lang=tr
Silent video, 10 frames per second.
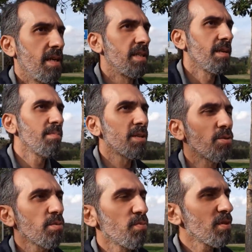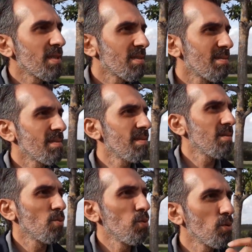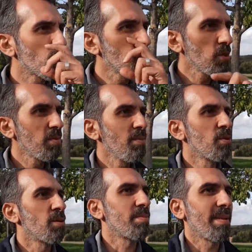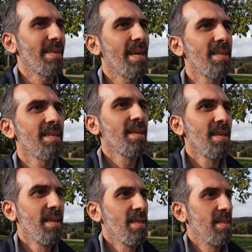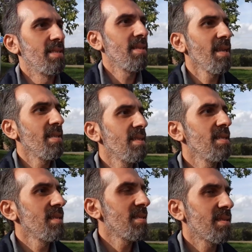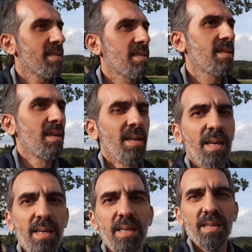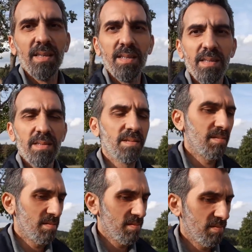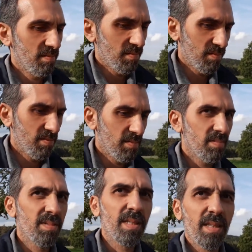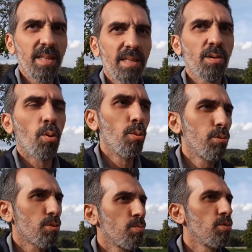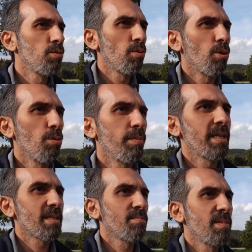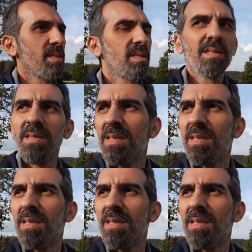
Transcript: Adamlar çünkü bunların e, huyunu suyunu bilmiyorum. Yani nedir? Ee, sıkıntı olur mu? Olmaz mı?